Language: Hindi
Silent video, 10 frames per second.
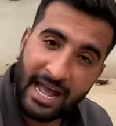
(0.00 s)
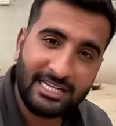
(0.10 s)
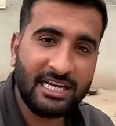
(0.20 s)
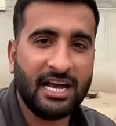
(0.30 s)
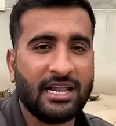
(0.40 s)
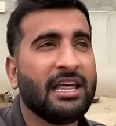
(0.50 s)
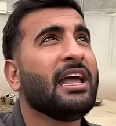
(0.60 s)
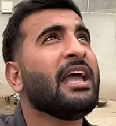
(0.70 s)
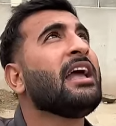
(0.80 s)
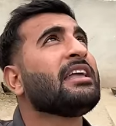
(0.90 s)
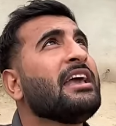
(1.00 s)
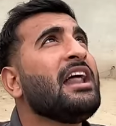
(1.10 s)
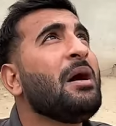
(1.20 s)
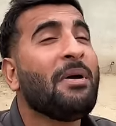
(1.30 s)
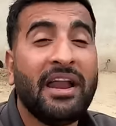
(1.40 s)
ऐसे ही करते हैं ये ये ना
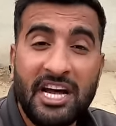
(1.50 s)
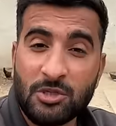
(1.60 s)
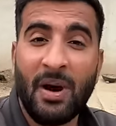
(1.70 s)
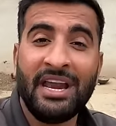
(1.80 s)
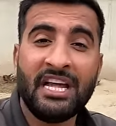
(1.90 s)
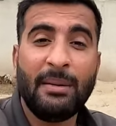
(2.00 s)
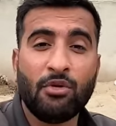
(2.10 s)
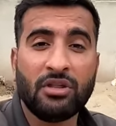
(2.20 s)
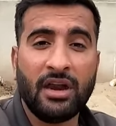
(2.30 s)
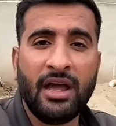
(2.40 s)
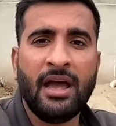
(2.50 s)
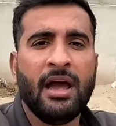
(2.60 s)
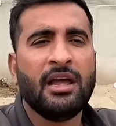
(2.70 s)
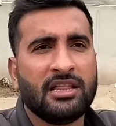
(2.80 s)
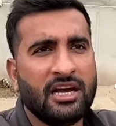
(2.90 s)
हमारे आसमानी कबूतर हैं
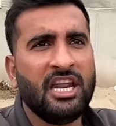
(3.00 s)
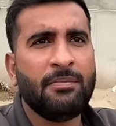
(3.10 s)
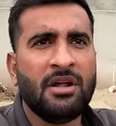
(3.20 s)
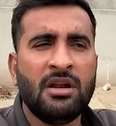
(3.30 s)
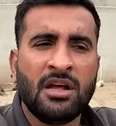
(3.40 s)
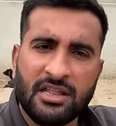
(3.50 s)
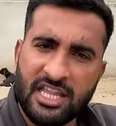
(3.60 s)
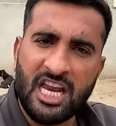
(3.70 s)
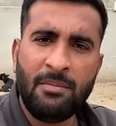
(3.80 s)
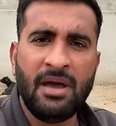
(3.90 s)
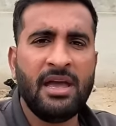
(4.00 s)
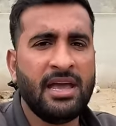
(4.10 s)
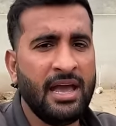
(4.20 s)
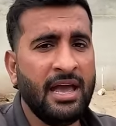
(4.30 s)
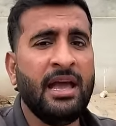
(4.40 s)
तकरीबन दिन में
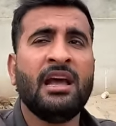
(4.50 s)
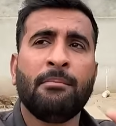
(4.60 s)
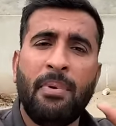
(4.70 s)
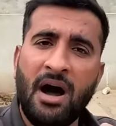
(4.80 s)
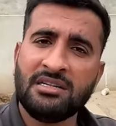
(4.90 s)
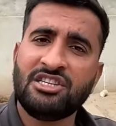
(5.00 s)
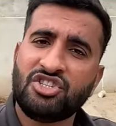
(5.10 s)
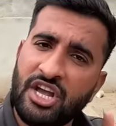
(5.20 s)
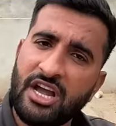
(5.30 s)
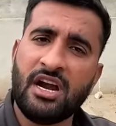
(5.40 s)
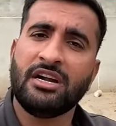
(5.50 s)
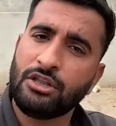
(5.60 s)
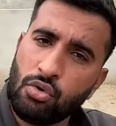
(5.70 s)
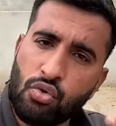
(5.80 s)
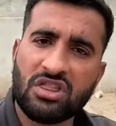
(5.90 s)
ये पाँच से छः घंटे
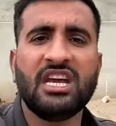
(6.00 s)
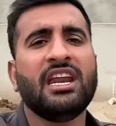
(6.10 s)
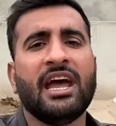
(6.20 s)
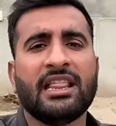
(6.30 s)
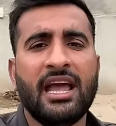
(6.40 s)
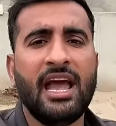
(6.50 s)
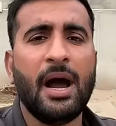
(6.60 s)
तो उड़ते ही रहते हैं